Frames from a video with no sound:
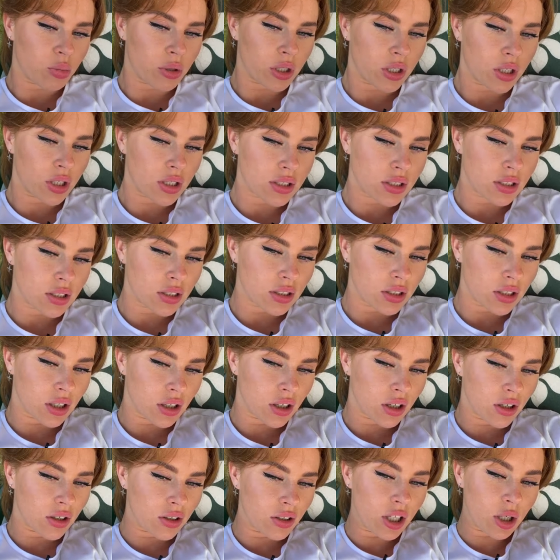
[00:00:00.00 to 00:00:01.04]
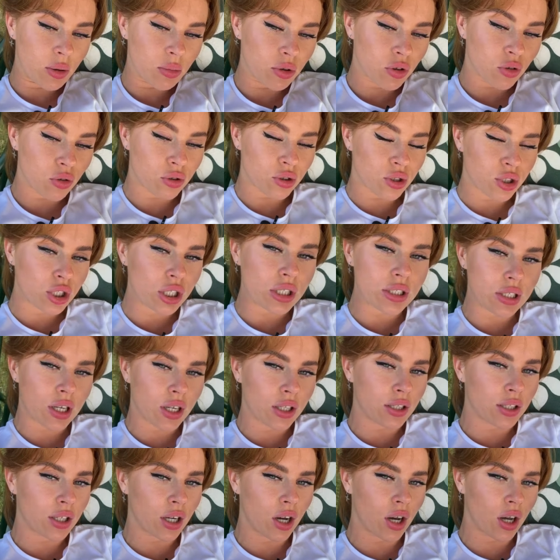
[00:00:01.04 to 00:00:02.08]
Все прекрасно отдыхаю. Я бы тоже
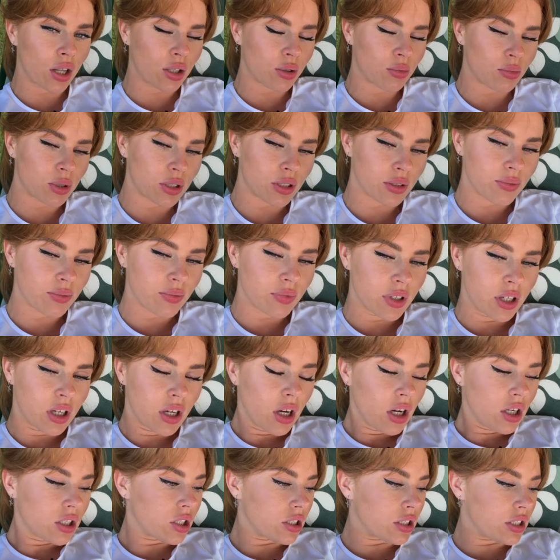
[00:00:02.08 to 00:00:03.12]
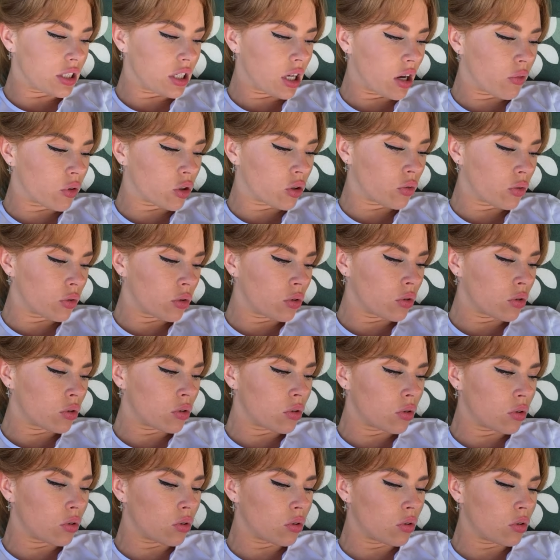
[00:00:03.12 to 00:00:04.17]
сейчас отдыхала бы. Кстати, я вот
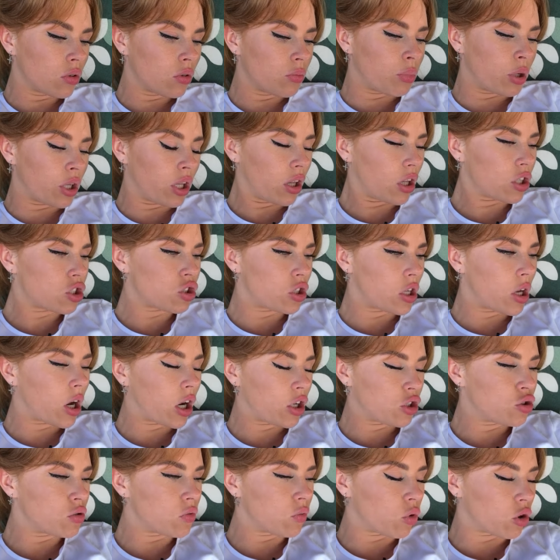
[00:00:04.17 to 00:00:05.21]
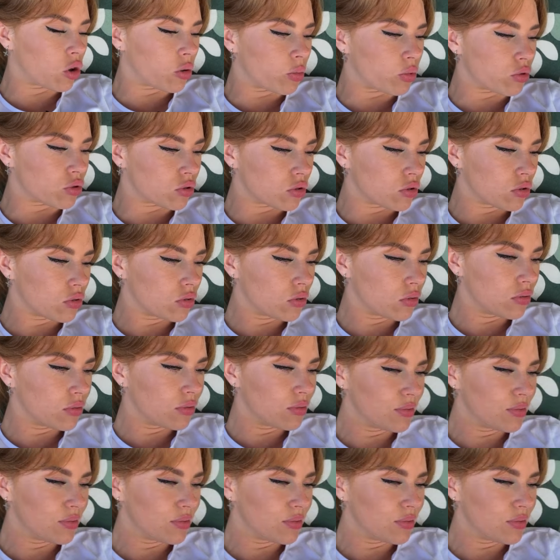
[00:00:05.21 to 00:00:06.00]
э, поняла, что я хочу в отпуск.